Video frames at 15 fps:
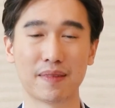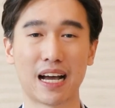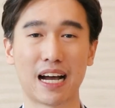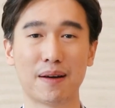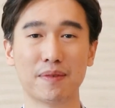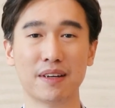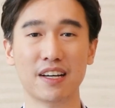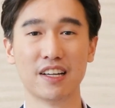นะ
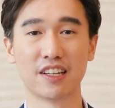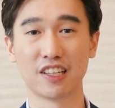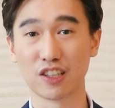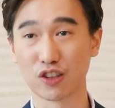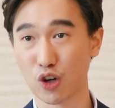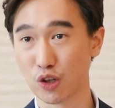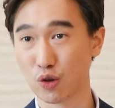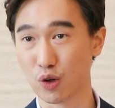ครับซึ่
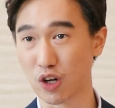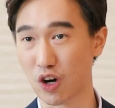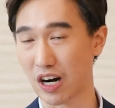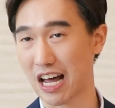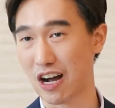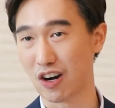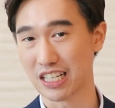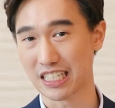งต้นทุนของ
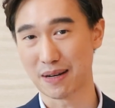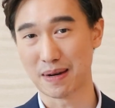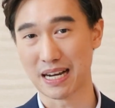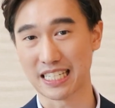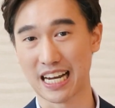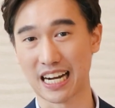เราก็จะมา